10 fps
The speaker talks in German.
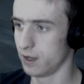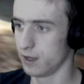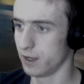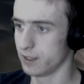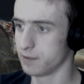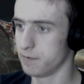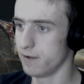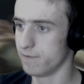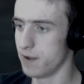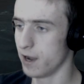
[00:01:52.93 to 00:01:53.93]
Es sieht
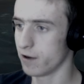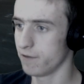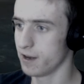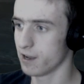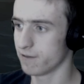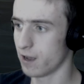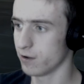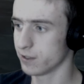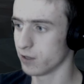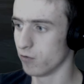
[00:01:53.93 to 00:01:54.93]
mehr oder weniger frei
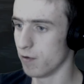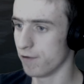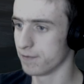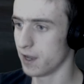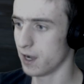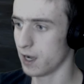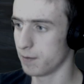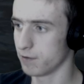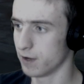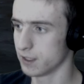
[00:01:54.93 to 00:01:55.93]
aus, der oben auf dem Dach.
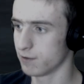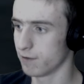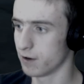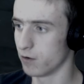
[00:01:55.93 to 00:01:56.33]
Aber ich weiß nicht, wie wir da